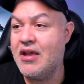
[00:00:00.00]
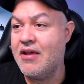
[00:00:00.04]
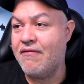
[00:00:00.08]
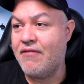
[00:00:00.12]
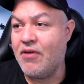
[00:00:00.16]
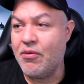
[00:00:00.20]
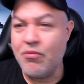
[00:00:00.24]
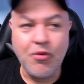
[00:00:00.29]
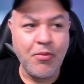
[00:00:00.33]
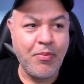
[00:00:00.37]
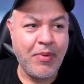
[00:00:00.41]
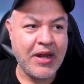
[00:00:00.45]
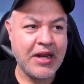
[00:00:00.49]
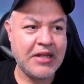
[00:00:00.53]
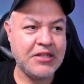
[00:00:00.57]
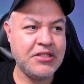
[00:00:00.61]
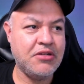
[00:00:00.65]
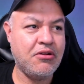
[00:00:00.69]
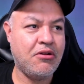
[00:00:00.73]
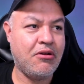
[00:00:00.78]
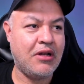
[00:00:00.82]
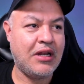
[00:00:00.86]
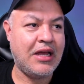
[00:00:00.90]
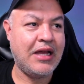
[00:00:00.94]
Vamos parar de
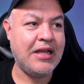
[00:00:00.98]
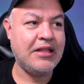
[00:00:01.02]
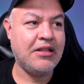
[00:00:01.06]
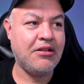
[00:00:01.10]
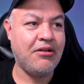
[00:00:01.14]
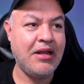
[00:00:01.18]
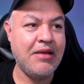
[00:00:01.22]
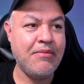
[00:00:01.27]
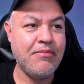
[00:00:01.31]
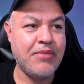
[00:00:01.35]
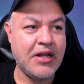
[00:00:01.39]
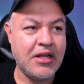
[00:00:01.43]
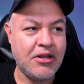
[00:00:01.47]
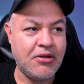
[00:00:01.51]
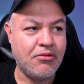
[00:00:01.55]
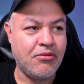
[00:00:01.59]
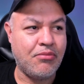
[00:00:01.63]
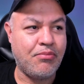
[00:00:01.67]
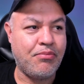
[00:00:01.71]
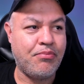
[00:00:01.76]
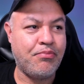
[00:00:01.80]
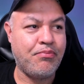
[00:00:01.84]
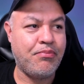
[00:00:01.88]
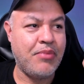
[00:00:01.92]
enrolar, então
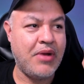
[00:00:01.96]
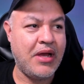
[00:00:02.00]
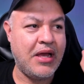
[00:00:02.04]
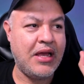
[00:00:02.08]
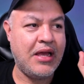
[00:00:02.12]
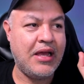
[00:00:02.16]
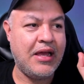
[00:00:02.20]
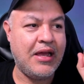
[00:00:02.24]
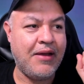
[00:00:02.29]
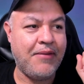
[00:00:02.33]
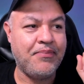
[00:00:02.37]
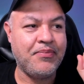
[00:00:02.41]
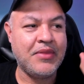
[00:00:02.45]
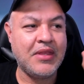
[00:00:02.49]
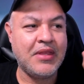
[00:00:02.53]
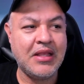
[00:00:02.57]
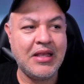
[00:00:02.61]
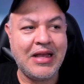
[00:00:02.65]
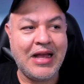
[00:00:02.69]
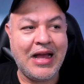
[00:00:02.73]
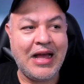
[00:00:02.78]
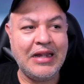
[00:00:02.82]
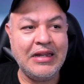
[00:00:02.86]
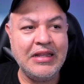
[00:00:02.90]
lembrando, é,
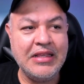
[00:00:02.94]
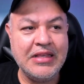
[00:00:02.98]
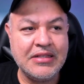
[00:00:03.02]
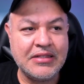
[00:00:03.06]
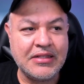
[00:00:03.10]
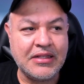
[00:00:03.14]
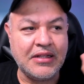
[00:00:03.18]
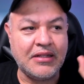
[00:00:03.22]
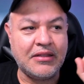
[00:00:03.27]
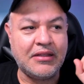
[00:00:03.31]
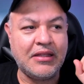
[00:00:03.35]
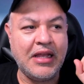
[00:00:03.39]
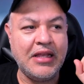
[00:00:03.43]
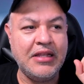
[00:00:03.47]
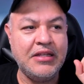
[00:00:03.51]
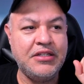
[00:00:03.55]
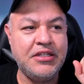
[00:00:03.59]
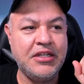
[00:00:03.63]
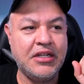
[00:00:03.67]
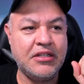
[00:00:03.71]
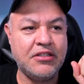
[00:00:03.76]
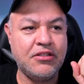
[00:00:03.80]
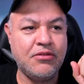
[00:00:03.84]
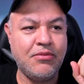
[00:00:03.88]
a lista tá em
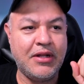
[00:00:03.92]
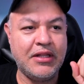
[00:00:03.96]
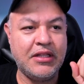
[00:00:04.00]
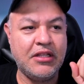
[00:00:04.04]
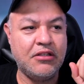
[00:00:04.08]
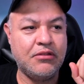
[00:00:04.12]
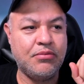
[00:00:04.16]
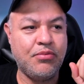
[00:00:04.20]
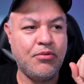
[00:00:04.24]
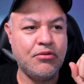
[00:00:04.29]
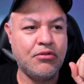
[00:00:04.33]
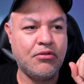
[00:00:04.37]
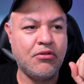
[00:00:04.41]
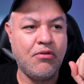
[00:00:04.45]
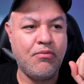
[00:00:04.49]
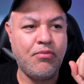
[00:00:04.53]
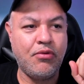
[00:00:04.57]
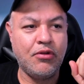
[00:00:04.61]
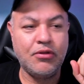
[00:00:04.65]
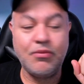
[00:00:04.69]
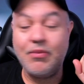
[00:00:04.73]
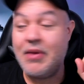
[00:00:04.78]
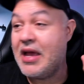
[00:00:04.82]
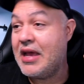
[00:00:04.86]

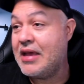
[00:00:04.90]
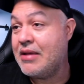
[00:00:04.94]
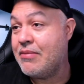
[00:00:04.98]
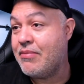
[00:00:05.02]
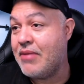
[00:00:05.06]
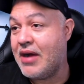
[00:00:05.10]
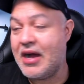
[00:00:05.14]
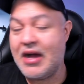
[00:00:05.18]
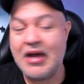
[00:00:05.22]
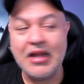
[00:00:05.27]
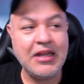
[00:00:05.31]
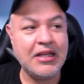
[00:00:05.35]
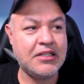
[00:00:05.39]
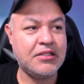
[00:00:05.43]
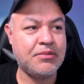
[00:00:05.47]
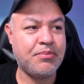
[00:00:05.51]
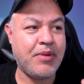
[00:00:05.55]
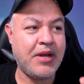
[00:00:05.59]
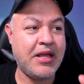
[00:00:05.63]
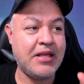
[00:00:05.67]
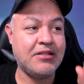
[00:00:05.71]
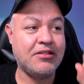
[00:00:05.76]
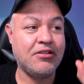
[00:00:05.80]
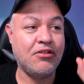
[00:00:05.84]
dicasdomateus.com.br barra
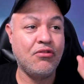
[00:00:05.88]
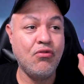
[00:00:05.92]
AliExpress.